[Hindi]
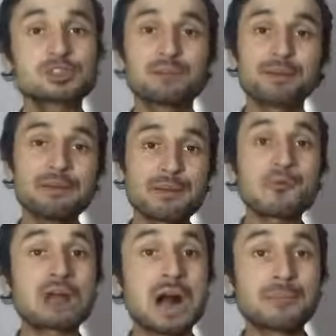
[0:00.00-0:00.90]
इस कंपनी में
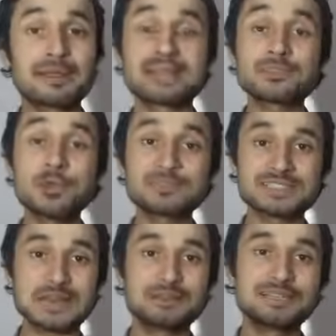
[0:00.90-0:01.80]
आपको काम करना है तो आप
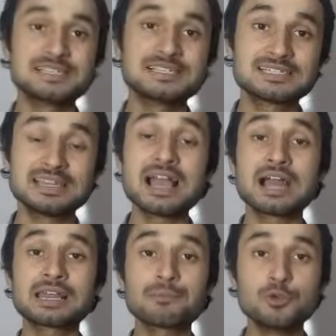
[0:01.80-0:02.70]
सेल्फ डिसीजन लें
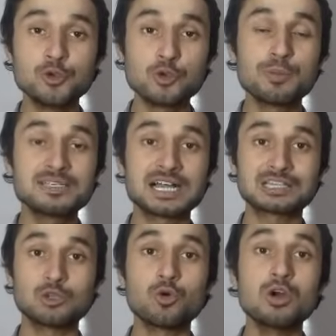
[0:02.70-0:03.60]
अगर आप यूट्यूब पे
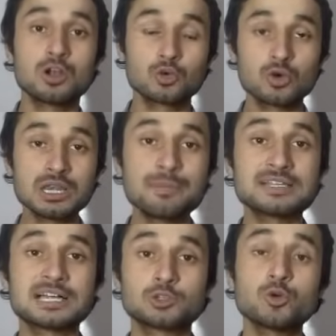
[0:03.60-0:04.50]
जाते हो गूगल पे
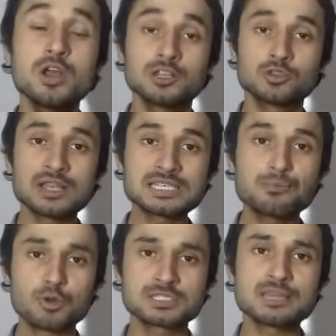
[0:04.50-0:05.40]
जाते हो तो ऐसी
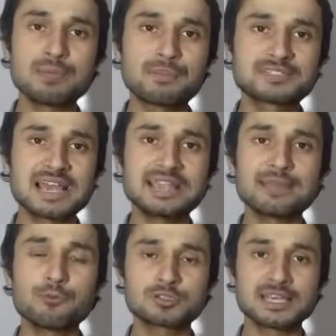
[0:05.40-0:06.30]
बहुत सारी वेबसाइट
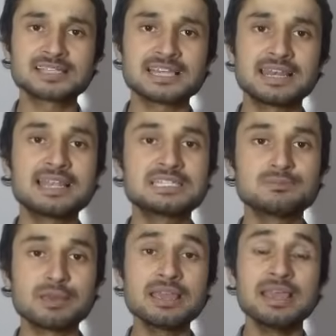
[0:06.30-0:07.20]
हैं बहुत सारे चैनल हैं
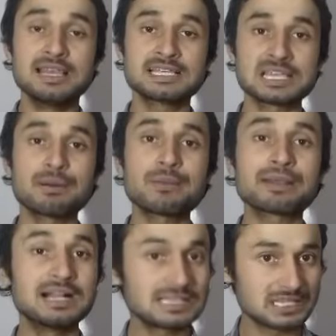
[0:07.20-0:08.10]
जिनमें इसके बारे
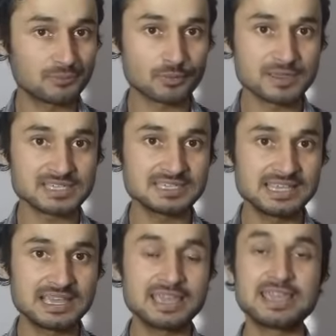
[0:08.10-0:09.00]
में गलत इन्फॉर्मेशन
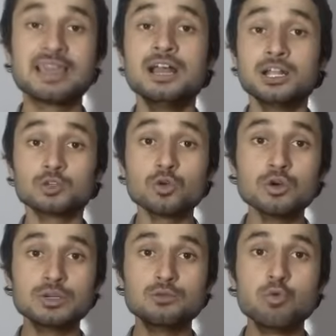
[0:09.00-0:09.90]
दी गई है तो
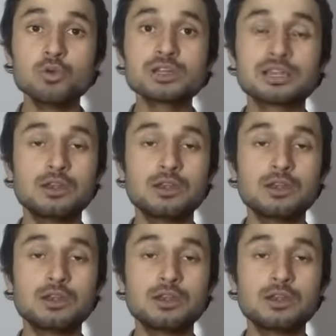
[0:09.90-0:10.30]
उन